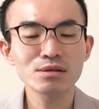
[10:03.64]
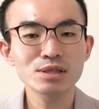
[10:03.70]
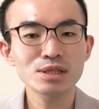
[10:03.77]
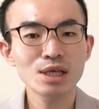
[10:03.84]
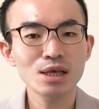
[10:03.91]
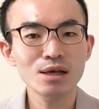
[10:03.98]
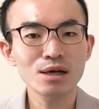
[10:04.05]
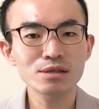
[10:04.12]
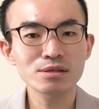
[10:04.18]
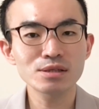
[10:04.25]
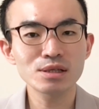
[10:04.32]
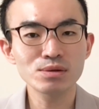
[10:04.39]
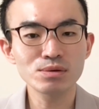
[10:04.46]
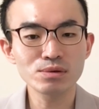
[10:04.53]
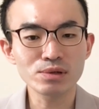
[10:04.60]
の生活
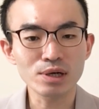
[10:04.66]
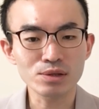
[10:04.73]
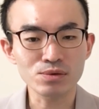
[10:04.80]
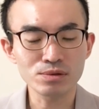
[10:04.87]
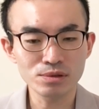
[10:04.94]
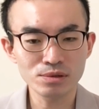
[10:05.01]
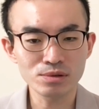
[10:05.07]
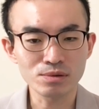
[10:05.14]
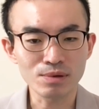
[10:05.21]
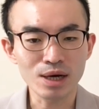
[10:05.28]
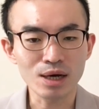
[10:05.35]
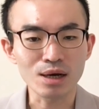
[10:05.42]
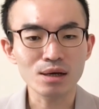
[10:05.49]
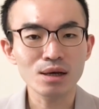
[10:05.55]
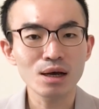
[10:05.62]
でどうかというの
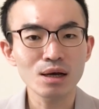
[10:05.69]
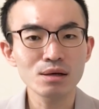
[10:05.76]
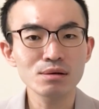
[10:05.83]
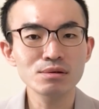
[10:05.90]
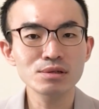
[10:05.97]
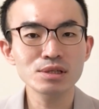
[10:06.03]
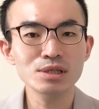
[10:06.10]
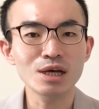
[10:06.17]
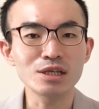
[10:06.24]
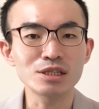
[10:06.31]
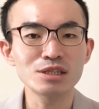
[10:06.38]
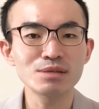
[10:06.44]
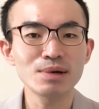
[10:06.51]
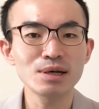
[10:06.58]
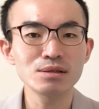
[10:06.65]
は、看護師が
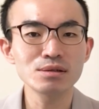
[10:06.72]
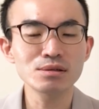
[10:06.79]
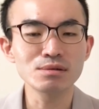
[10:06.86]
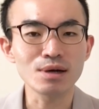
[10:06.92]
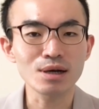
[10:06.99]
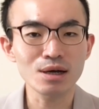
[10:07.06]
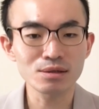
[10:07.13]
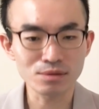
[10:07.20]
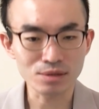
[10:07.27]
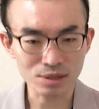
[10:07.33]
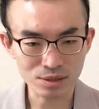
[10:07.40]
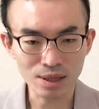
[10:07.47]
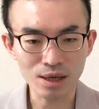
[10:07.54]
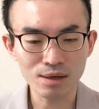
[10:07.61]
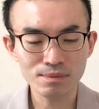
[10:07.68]
一番よくわかるんで
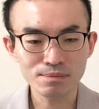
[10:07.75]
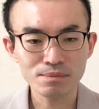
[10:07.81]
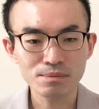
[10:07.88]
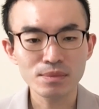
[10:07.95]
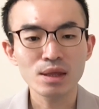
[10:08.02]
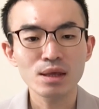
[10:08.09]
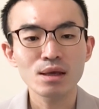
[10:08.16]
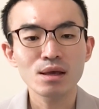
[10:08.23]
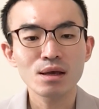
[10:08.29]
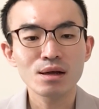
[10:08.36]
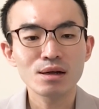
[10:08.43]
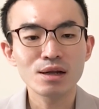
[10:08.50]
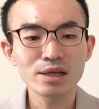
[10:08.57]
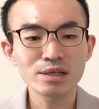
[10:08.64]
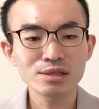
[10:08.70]
すね。
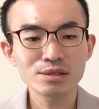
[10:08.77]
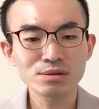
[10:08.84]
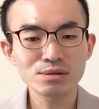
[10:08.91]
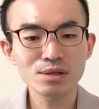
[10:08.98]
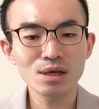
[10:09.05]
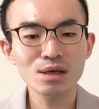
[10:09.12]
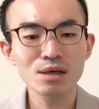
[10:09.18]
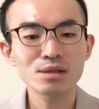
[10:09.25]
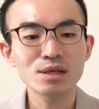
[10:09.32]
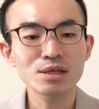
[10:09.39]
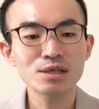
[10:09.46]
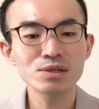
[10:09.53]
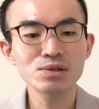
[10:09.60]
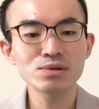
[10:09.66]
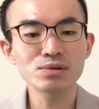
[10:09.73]
練習でで
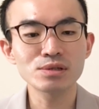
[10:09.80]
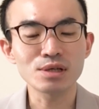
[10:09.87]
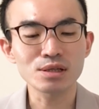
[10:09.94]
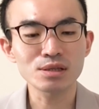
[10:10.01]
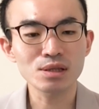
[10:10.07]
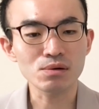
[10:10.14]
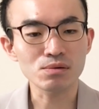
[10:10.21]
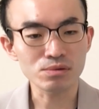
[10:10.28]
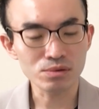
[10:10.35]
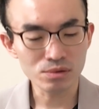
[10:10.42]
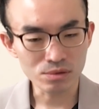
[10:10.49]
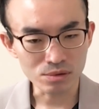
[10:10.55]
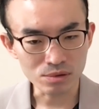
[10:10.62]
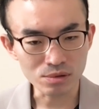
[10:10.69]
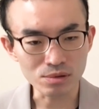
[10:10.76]
きるようになったこ
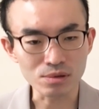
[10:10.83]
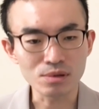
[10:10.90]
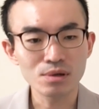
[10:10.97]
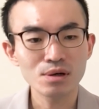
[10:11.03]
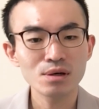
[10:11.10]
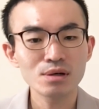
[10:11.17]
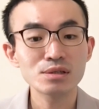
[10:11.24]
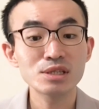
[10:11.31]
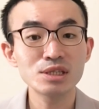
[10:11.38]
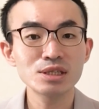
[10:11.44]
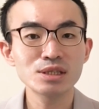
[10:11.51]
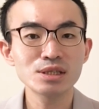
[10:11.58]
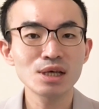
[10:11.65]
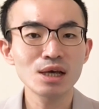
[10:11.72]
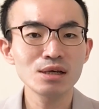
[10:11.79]
とを、
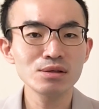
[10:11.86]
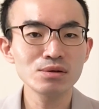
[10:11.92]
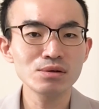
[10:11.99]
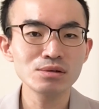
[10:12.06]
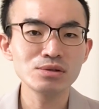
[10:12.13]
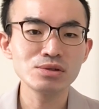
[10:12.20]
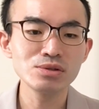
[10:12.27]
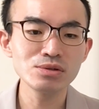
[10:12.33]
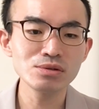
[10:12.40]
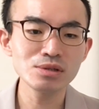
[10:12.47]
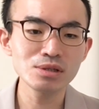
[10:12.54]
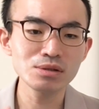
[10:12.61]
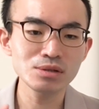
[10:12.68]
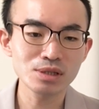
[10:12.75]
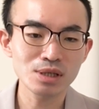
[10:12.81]
実際の入
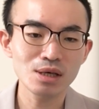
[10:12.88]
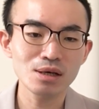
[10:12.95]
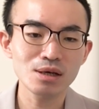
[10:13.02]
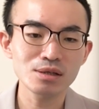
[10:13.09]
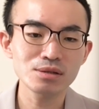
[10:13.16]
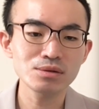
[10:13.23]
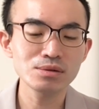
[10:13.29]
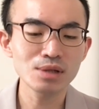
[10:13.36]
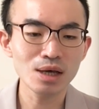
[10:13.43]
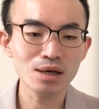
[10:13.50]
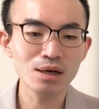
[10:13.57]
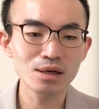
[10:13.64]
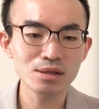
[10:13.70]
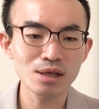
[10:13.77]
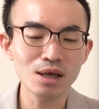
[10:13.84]
院の生活の
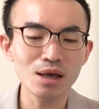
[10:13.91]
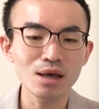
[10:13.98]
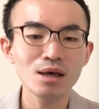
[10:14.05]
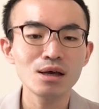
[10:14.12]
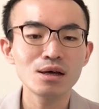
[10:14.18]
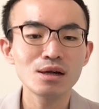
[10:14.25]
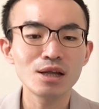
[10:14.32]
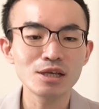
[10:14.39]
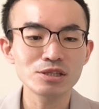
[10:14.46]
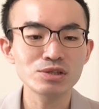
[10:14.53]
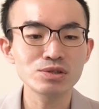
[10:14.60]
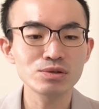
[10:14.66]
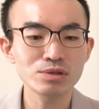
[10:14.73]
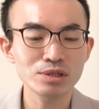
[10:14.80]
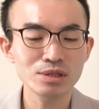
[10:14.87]
中で練
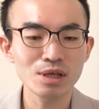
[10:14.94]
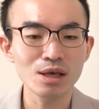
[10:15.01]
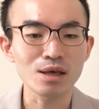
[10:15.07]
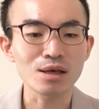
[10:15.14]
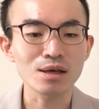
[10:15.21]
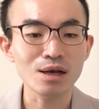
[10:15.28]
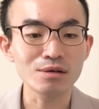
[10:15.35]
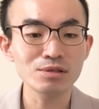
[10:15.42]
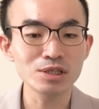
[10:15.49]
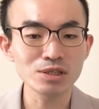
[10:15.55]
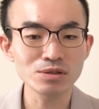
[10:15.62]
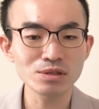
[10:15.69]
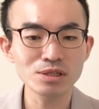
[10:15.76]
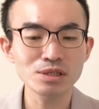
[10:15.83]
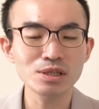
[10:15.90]
習をして確
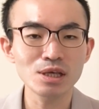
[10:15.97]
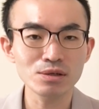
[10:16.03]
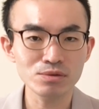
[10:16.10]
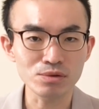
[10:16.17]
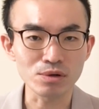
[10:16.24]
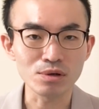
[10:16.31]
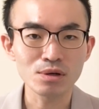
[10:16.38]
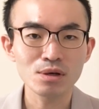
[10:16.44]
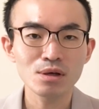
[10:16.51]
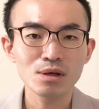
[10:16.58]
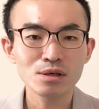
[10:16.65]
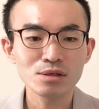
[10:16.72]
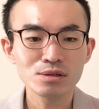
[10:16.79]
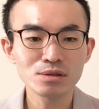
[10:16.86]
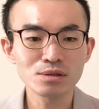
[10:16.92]
実にしていくと
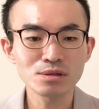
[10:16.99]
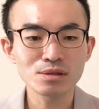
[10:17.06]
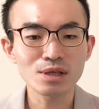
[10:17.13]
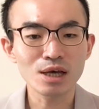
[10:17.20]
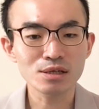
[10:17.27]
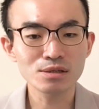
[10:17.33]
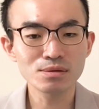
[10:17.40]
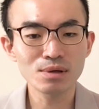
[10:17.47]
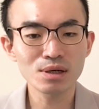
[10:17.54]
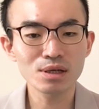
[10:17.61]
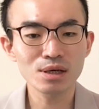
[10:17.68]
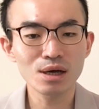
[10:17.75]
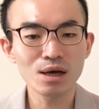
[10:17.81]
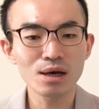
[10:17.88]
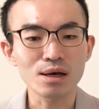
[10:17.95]
いう役
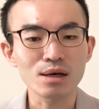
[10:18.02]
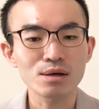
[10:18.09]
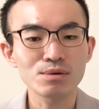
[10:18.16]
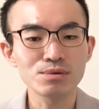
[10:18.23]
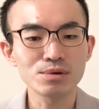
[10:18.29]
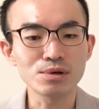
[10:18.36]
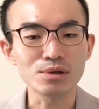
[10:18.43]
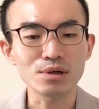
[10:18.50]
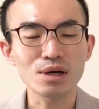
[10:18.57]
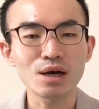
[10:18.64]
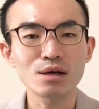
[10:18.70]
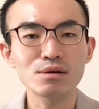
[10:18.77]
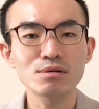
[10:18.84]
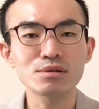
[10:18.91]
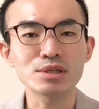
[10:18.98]
割が、この
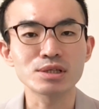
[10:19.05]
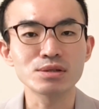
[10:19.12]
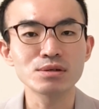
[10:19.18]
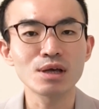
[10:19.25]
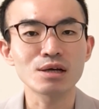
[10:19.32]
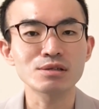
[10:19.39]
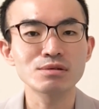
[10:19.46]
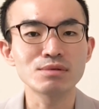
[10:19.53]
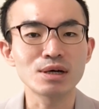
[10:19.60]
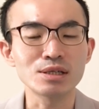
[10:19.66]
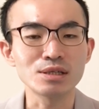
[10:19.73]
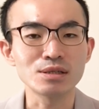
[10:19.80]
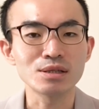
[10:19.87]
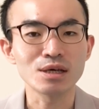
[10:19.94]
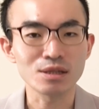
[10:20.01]
看護師の役
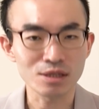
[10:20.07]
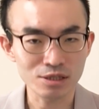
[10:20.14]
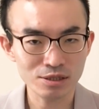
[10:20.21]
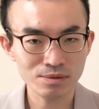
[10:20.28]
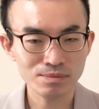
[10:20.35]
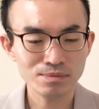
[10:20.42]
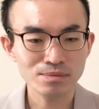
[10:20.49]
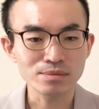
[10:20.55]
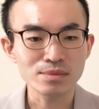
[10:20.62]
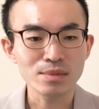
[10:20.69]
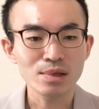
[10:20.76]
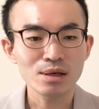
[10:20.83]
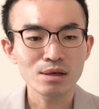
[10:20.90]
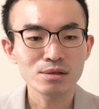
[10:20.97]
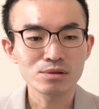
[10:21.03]
割なんです。
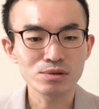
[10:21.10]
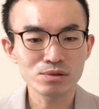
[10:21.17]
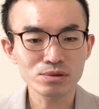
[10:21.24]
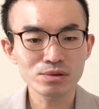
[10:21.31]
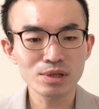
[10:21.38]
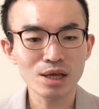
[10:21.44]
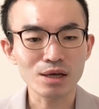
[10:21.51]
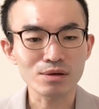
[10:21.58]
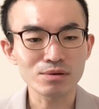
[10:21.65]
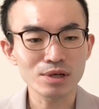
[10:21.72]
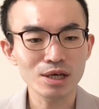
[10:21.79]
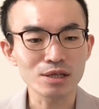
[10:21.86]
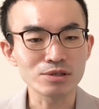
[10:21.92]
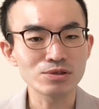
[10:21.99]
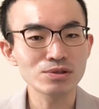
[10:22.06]
ということで、こ
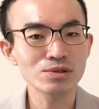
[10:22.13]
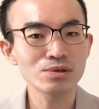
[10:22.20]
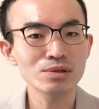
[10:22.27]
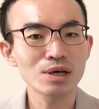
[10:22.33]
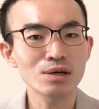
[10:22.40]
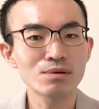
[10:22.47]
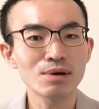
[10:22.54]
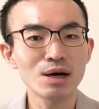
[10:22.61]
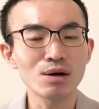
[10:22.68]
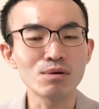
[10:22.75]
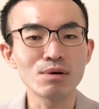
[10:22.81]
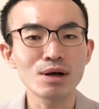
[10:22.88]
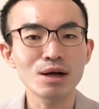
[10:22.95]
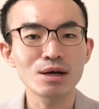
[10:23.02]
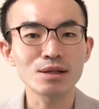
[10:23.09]
れ重要なのはお
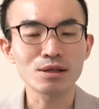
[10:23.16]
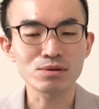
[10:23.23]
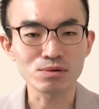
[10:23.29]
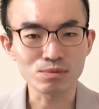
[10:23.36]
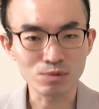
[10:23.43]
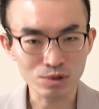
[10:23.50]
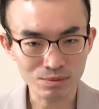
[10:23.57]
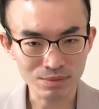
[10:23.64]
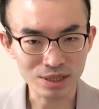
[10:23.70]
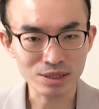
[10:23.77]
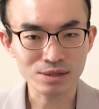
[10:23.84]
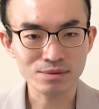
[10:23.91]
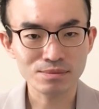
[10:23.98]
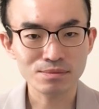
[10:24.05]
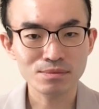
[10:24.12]
分かりだと思いま
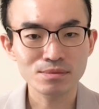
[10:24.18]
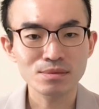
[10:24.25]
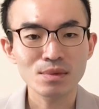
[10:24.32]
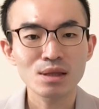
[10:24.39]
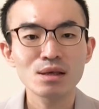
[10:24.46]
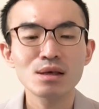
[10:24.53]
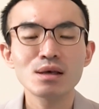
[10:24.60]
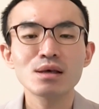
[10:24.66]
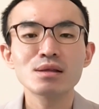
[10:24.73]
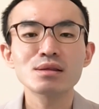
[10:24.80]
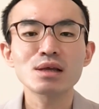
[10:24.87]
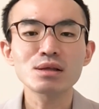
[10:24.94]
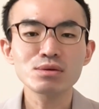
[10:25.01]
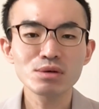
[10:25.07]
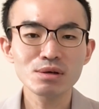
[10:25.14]
す。
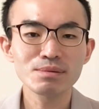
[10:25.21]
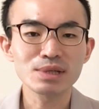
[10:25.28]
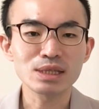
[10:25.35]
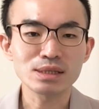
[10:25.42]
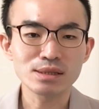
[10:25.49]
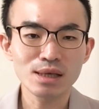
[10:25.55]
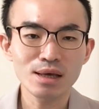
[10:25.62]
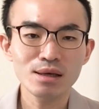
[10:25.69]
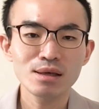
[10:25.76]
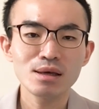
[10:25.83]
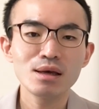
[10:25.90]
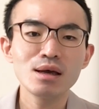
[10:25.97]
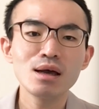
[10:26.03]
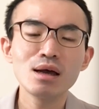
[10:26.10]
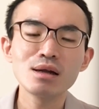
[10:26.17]
例えばですね、
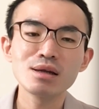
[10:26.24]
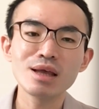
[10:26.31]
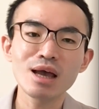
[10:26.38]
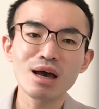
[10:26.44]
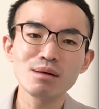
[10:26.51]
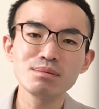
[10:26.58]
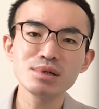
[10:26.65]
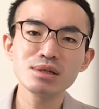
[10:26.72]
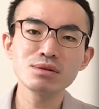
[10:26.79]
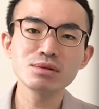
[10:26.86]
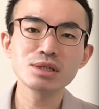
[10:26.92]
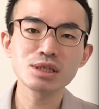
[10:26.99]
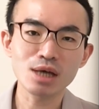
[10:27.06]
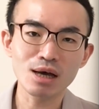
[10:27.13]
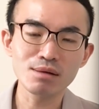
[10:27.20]
リハビリの
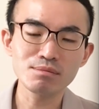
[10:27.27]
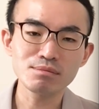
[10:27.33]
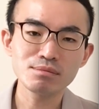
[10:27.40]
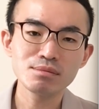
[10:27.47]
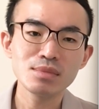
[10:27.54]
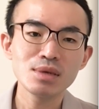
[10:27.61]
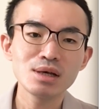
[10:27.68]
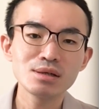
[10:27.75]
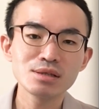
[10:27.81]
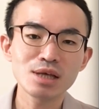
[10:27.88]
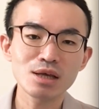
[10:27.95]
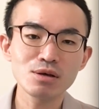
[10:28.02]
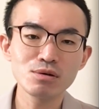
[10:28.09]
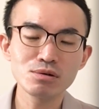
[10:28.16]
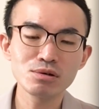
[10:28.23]
時間、
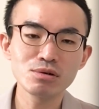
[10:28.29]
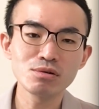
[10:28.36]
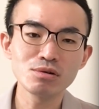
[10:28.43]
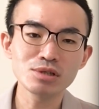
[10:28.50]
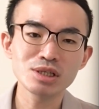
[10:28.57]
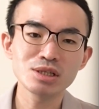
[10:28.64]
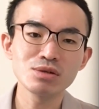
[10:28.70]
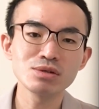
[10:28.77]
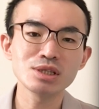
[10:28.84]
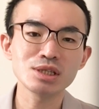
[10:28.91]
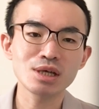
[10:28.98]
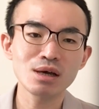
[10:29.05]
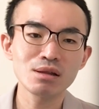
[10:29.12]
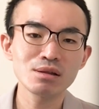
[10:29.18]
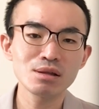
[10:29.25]
作業療法士の時
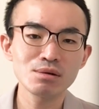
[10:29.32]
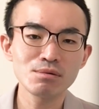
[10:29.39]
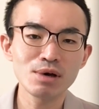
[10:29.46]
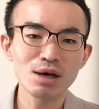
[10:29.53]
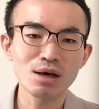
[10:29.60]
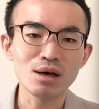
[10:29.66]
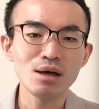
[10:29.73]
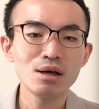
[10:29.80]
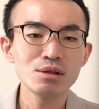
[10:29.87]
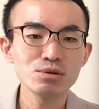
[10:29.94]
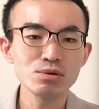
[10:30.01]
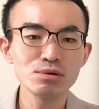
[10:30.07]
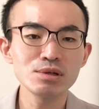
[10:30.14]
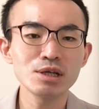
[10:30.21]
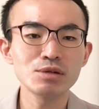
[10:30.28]
間では、
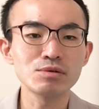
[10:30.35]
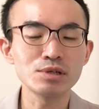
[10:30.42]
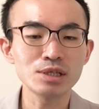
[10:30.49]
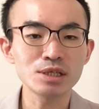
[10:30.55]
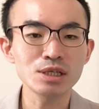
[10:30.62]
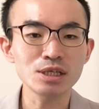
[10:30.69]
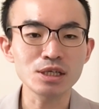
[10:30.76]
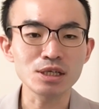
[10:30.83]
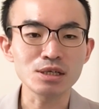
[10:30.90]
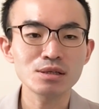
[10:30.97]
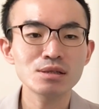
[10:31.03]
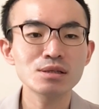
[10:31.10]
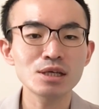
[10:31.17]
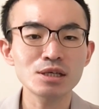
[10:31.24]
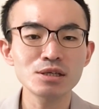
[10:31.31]
トイレの行き来
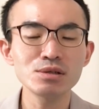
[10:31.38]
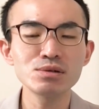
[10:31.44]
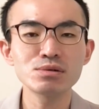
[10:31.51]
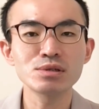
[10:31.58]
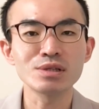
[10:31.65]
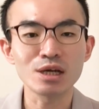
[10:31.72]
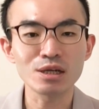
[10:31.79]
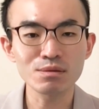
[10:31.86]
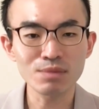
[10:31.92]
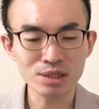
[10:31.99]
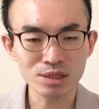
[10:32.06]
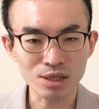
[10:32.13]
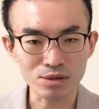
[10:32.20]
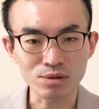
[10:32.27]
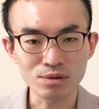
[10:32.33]
できるようになりま
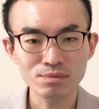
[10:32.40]
したと。